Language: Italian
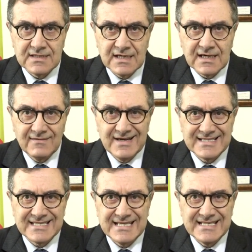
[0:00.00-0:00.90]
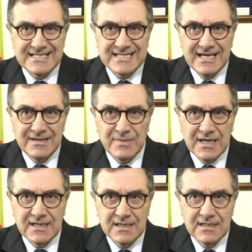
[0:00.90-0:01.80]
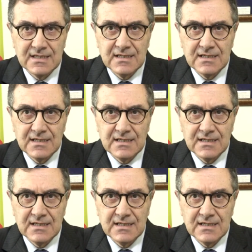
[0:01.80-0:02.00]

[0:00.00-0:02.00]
andare avanti insieme